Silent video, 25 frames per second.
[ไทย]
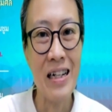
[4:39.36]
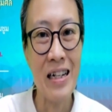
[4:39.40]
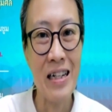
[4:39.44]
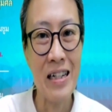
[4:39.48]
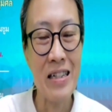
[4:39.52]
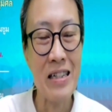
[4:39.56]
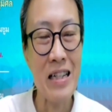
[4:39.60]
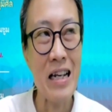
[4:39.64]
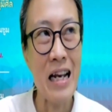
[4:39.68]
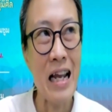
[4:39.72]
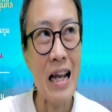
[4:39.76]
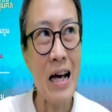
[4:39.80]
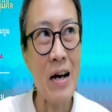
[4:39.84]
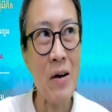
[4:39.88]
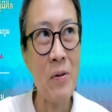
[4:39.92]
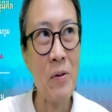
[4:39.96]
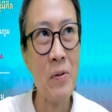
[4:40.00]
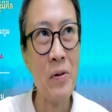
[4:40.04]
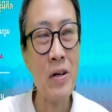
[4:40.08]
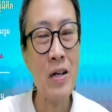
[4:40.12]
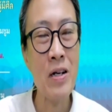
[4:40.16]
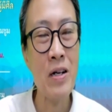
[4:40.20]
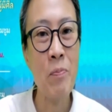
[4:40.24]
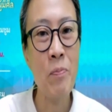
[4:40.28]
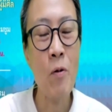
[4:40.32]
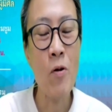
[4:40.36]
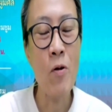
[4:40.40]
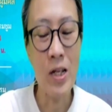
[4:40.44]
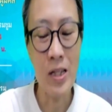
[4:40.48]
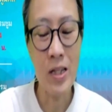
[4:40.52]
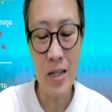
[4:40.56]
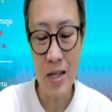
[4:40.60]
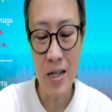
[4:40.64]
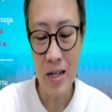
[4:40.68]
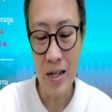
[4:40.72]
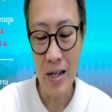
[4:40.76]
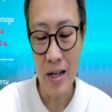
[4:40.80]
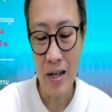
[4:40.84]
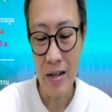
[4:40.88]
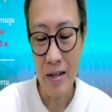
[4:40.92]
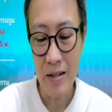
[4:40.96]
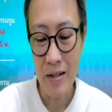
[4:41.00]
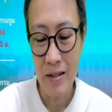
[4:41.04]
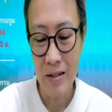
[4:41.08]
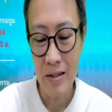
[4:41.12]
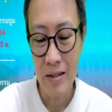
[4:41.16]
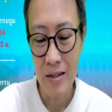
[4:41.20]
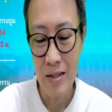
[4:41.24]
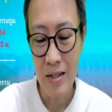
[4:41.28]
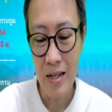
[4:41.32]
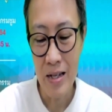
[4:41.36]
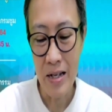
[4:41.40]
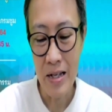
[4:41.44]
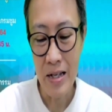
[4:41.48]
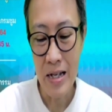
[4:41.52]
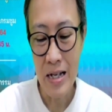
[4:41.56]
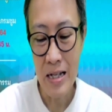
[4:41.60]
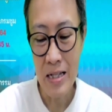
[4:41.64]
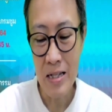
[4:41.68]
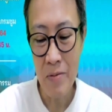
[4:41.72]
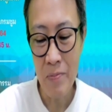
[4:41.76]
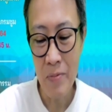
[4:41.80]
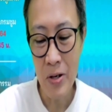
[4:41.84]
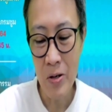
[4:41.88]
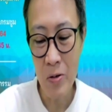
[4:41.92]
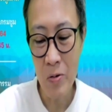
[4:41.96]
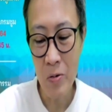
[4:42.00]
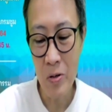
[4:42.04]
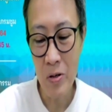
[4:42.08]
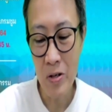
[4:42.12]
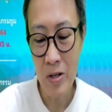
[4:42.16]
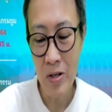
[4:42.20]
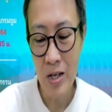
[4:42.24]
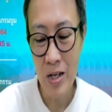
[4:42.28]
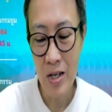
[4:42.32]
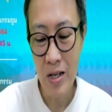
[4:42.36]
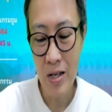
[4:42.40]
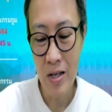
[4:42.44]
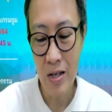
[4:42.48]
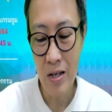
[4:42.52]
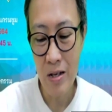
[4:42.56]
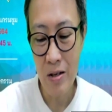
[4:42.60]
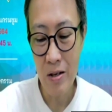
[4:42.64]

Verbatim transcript: เสร็จแล้วคือปกติเนี่ยเสงเนี่ยจะเป็นคนที่